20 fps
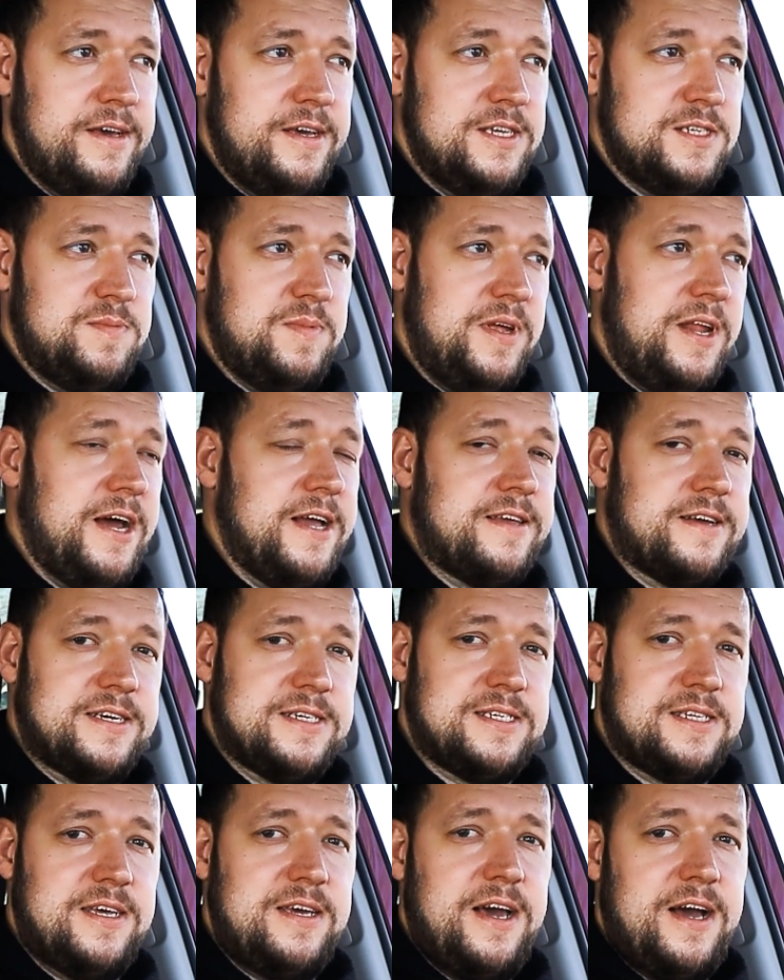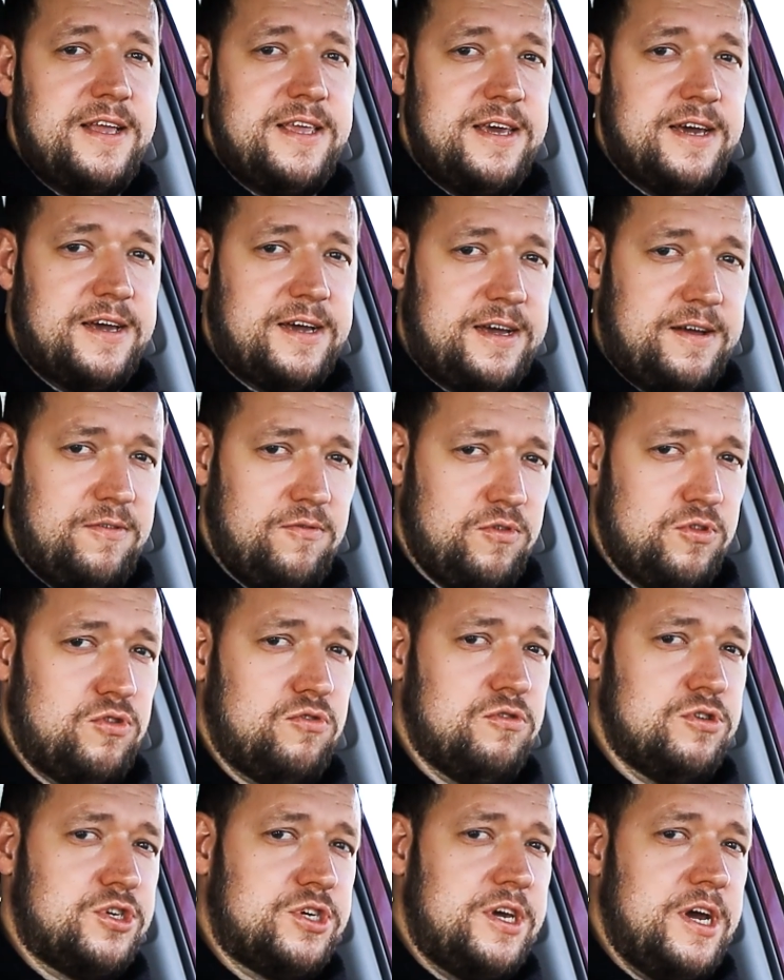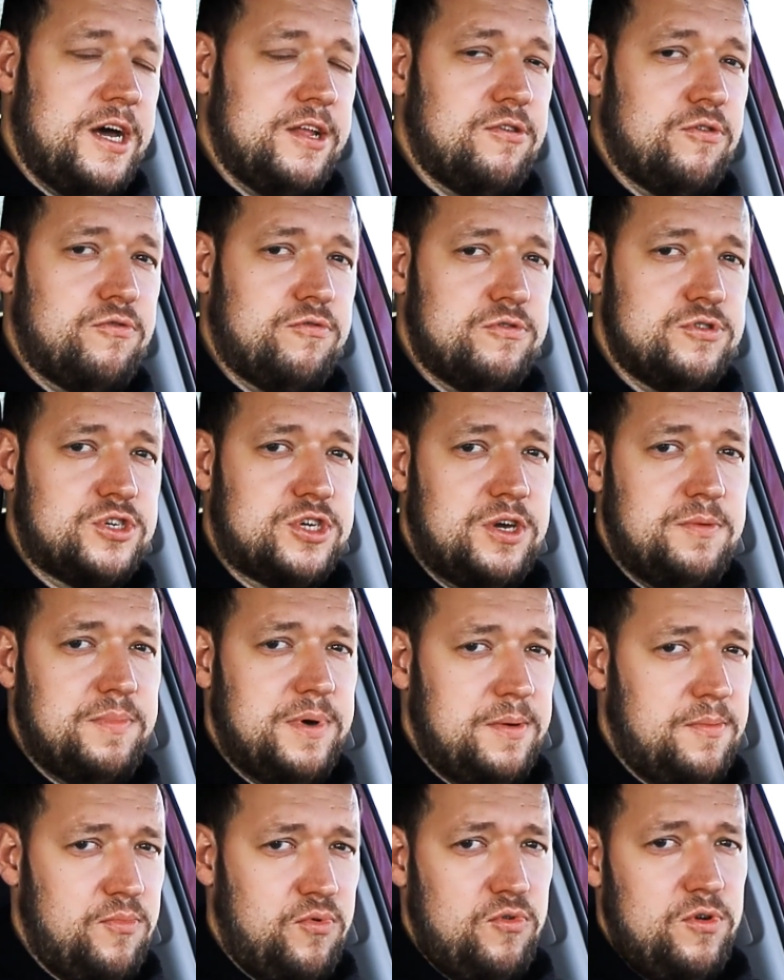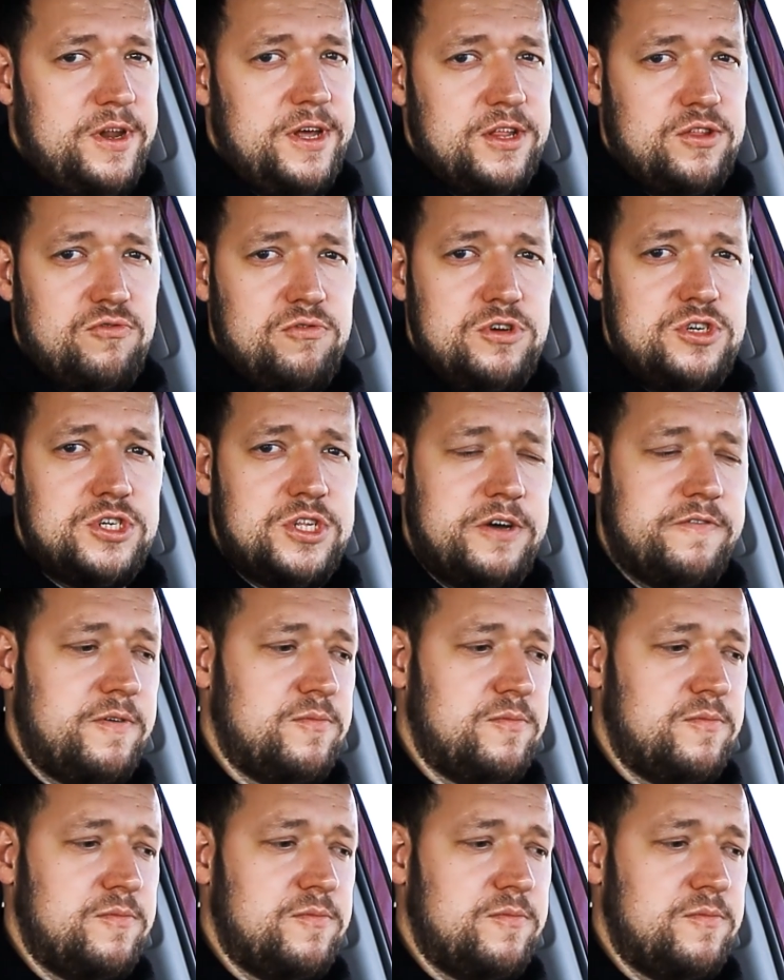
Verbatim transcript: измерять расстояние от точки А до точки Б более точно,